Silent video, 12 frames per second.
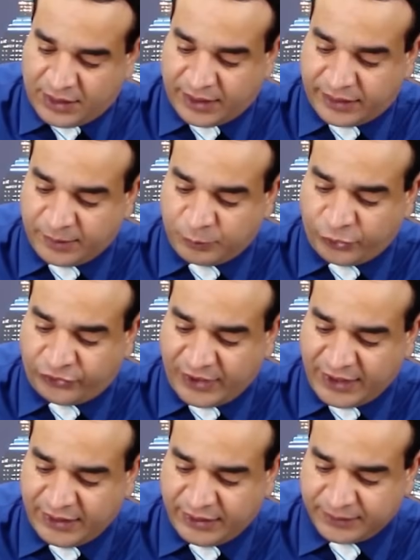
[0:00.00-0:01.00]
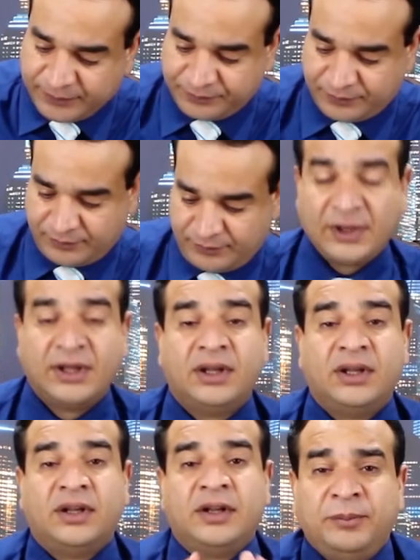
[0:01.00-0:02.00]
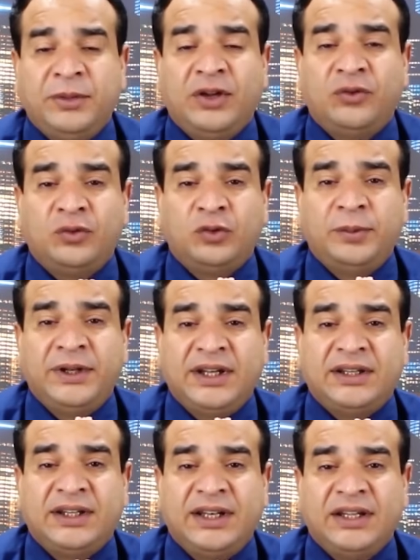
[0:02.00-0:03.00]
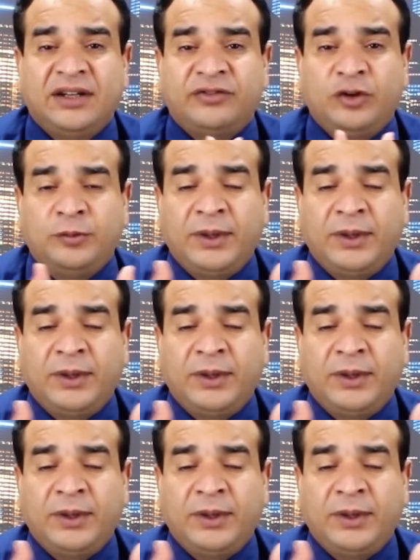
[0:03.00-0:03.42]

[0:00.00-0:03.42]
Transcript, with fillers: الذنب الثاني من الذنوب التي لا ينفع